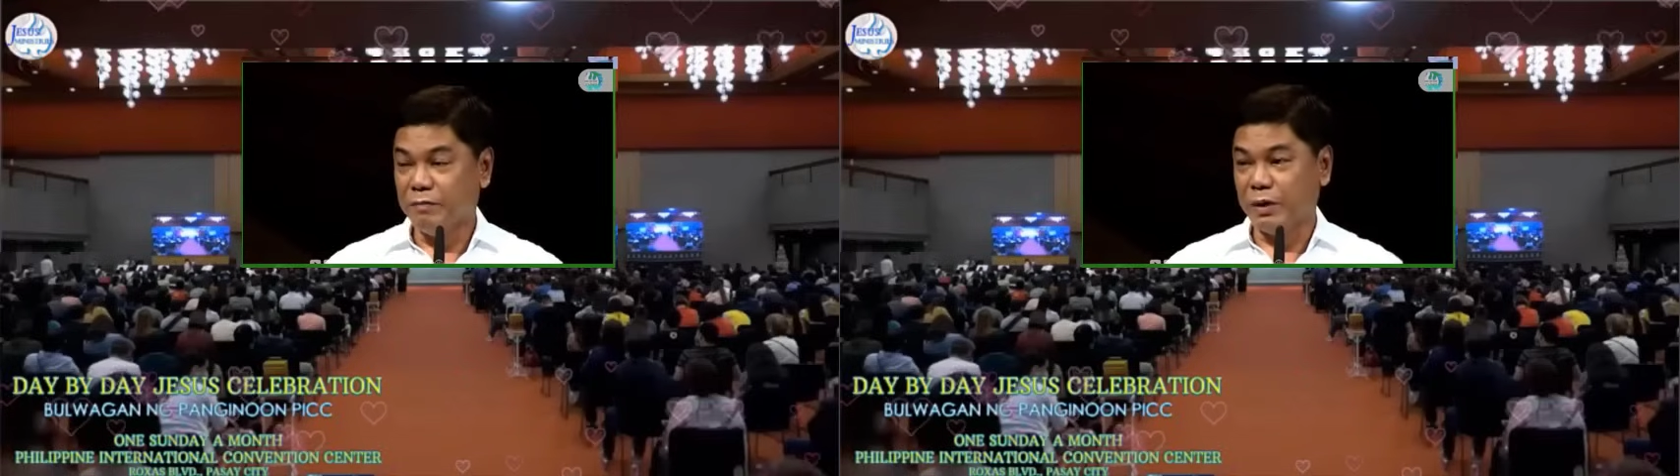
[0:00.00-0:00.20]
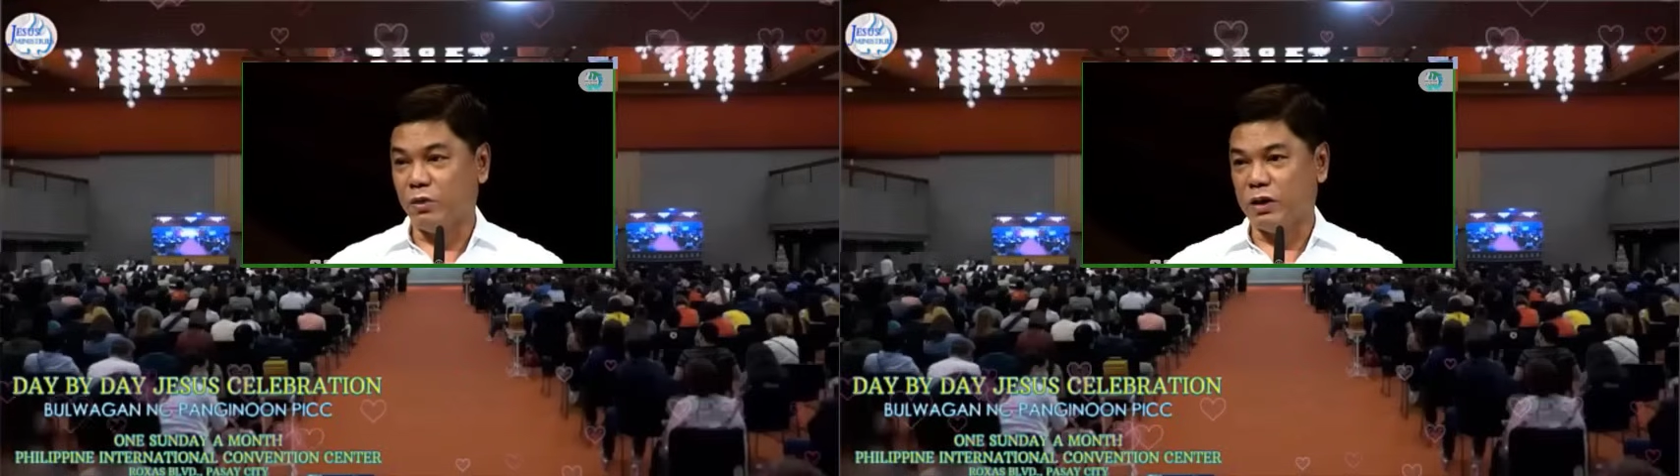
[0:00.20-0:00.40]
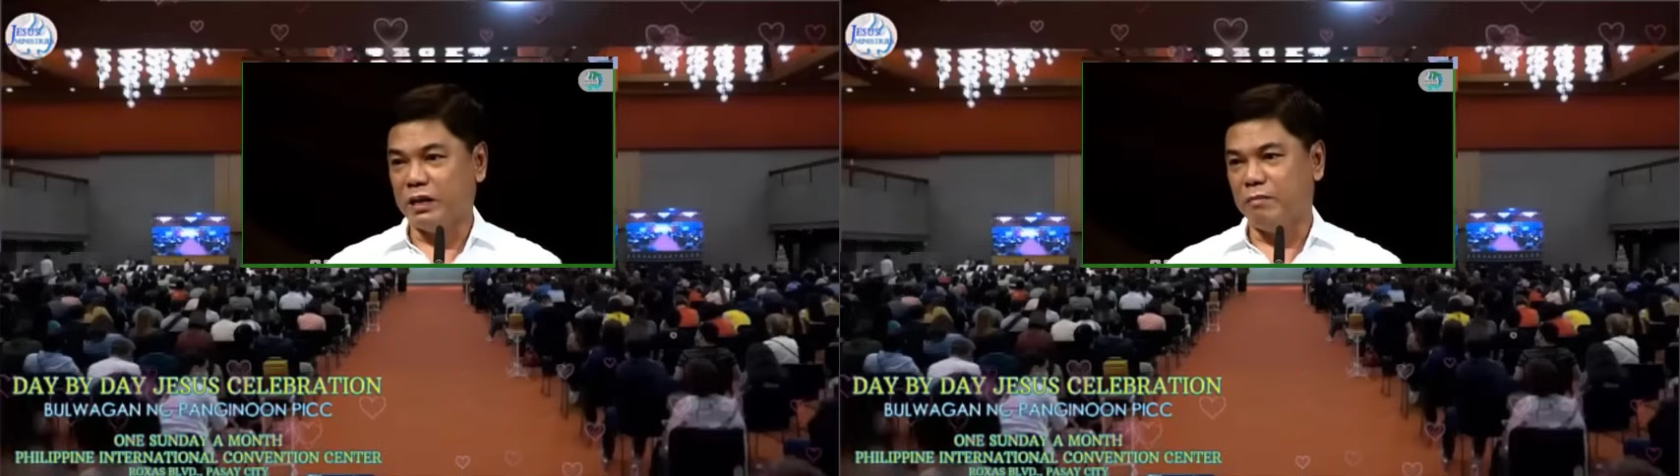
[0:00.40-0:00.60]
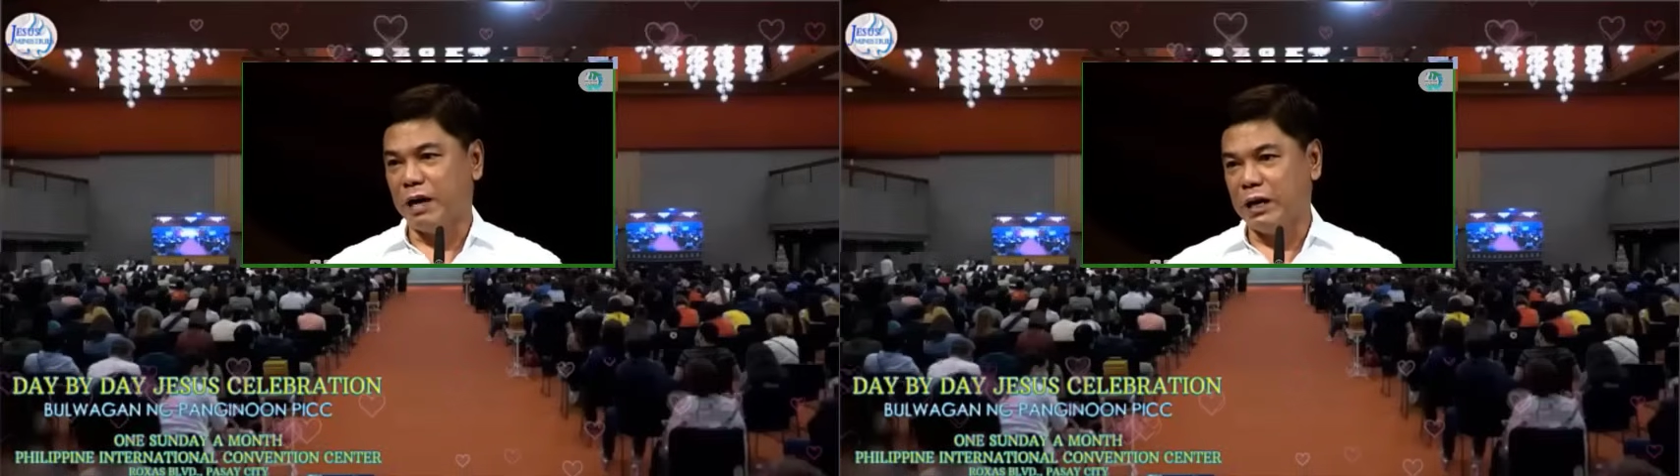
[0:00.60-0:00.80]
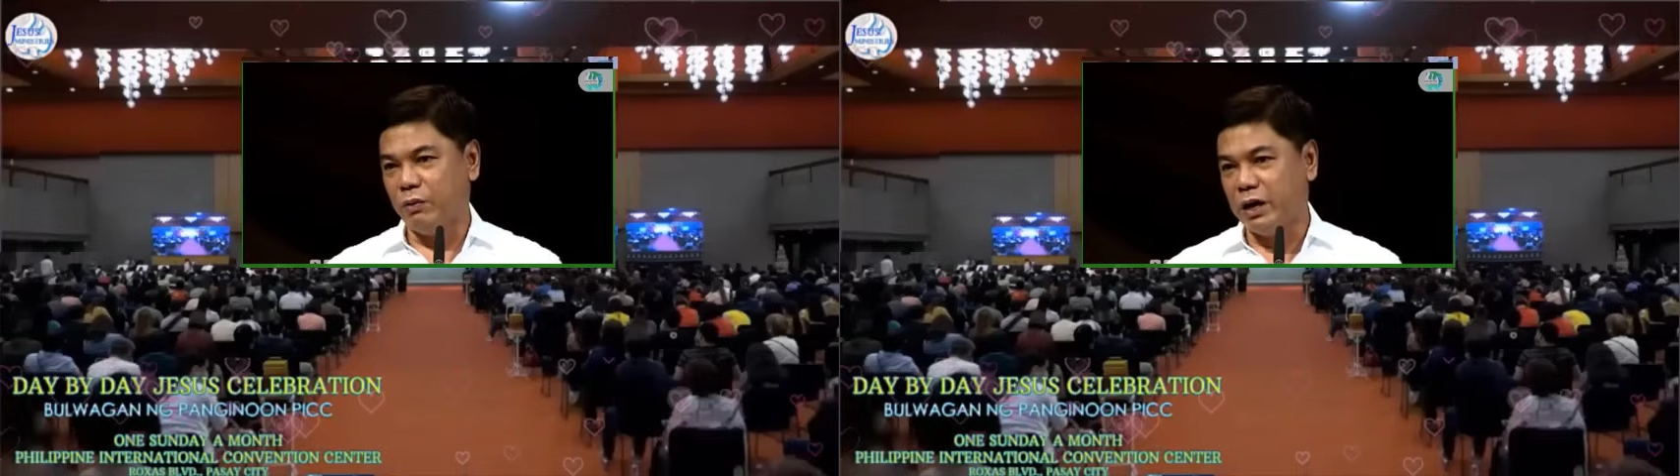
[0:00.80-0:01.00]
Pero huwag nating
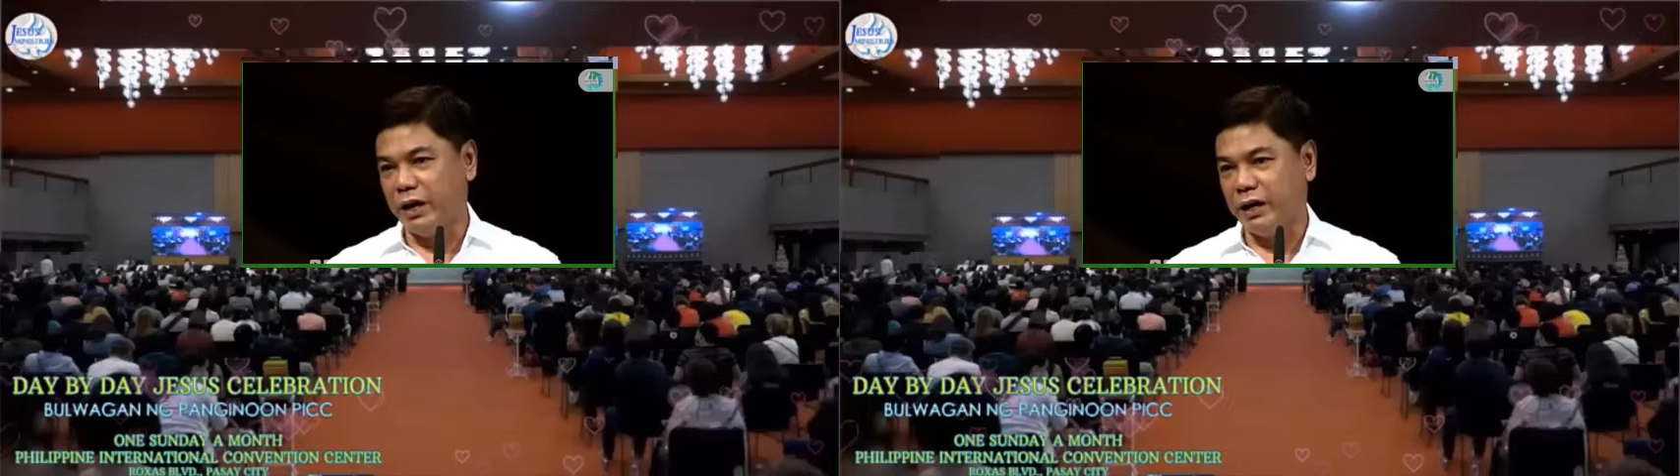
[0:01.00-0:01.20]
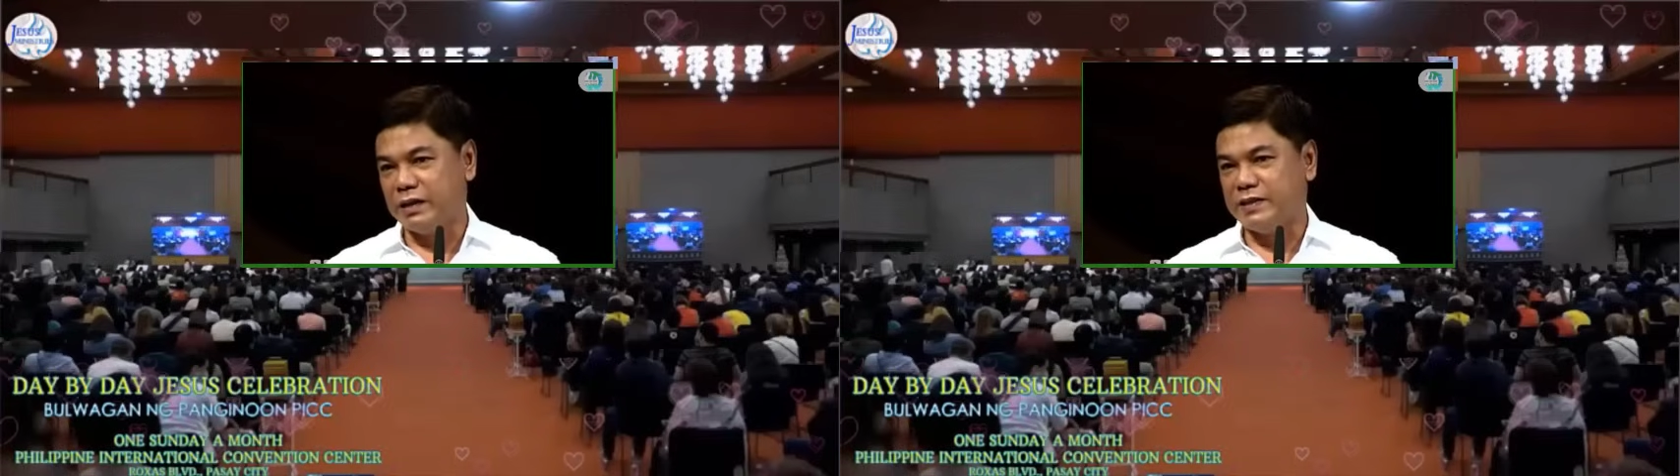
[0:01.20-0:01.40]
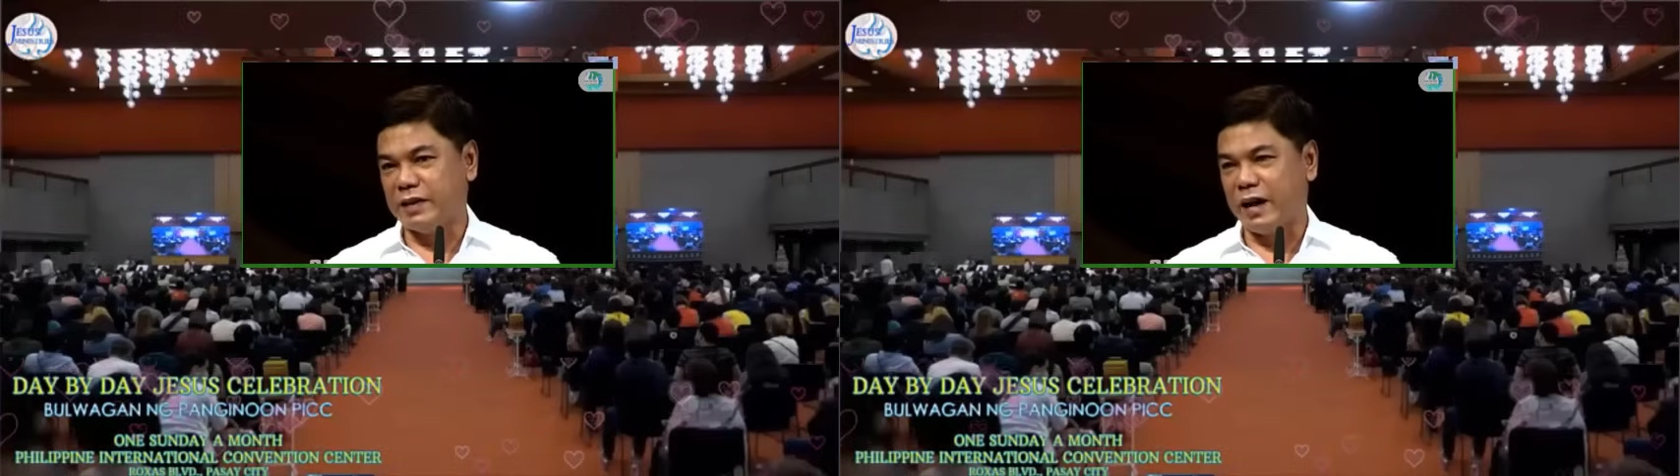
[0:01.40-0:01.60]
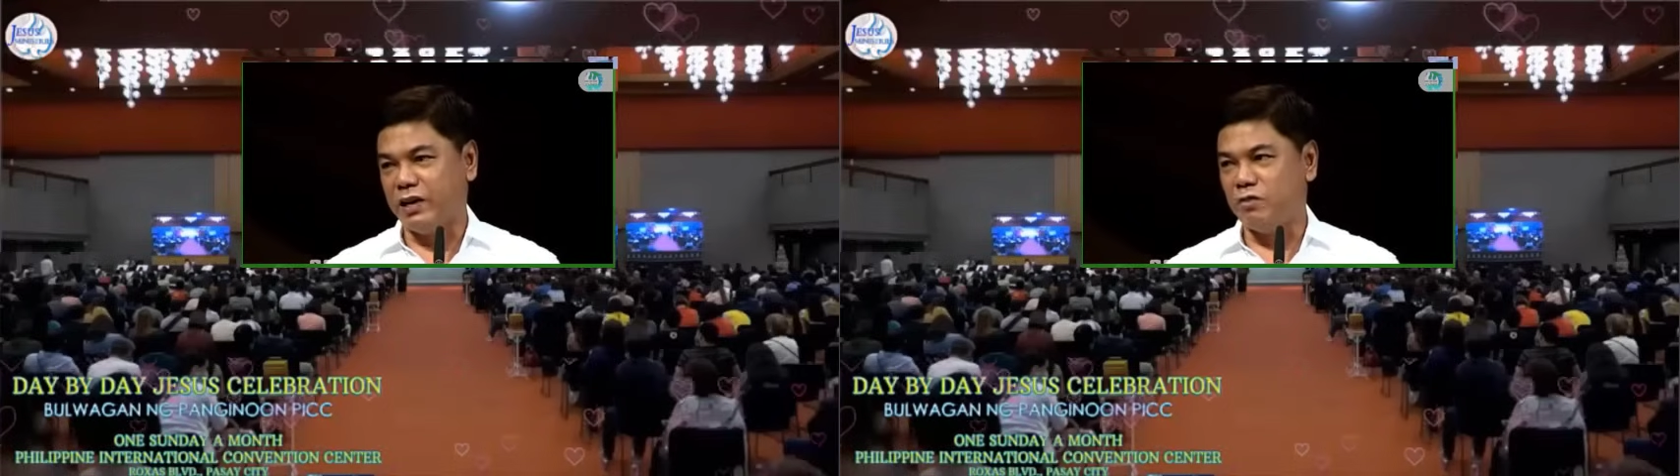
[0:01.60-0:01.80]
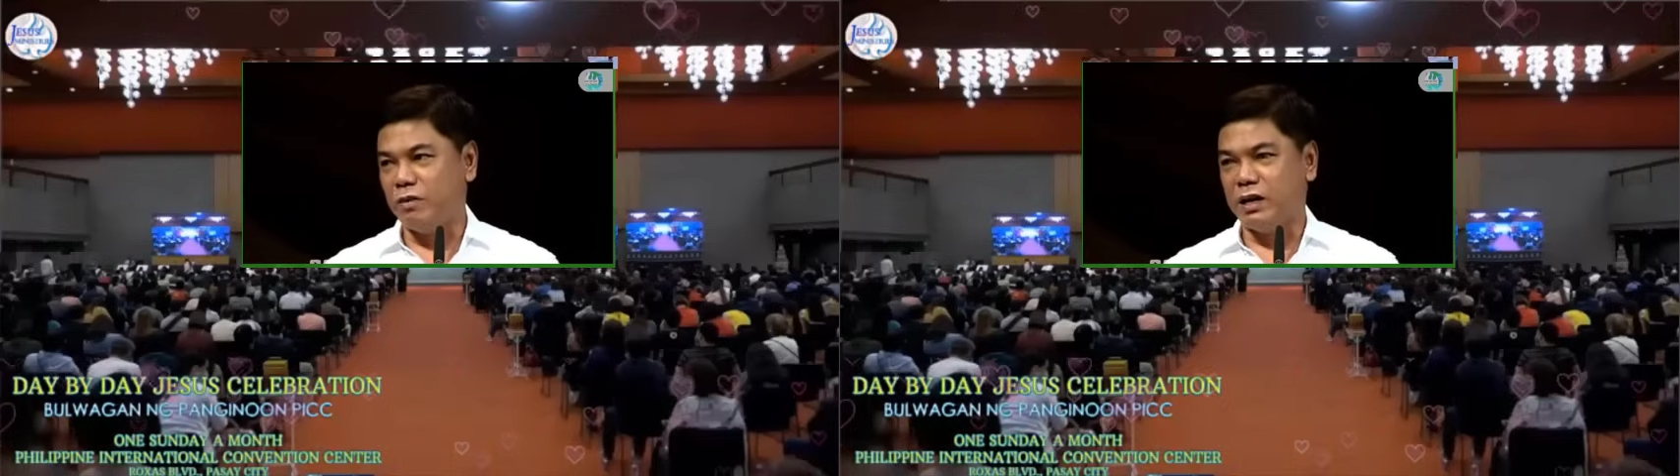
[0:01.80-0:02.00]
baliwalain at
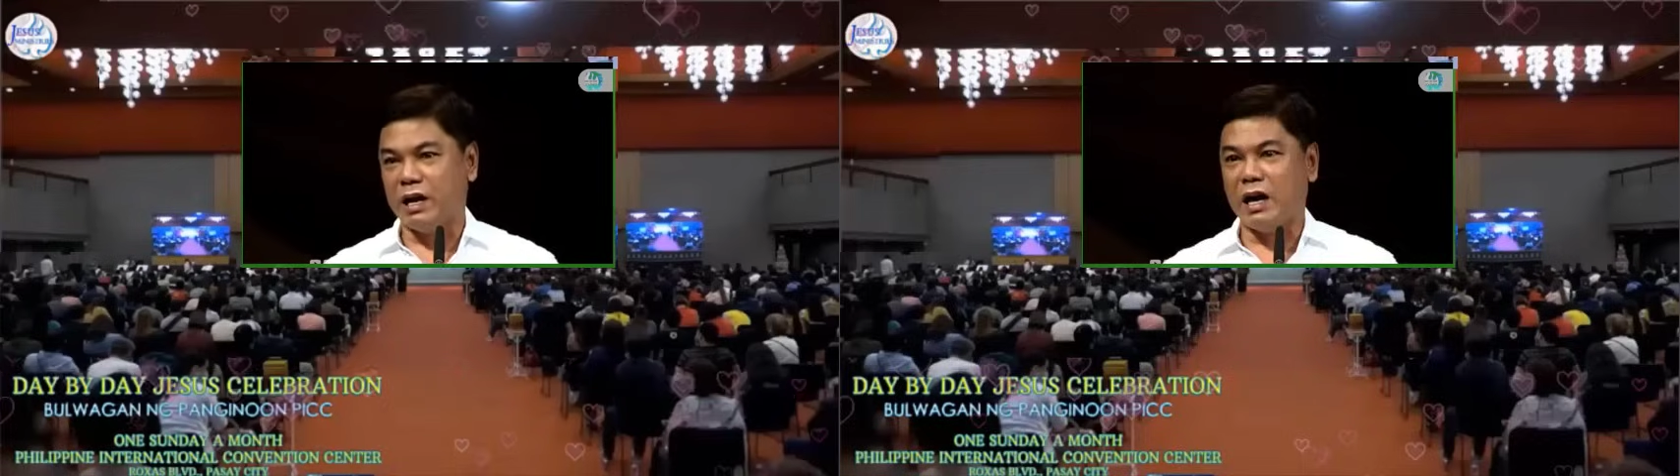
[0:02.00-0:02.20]
sirain yung mga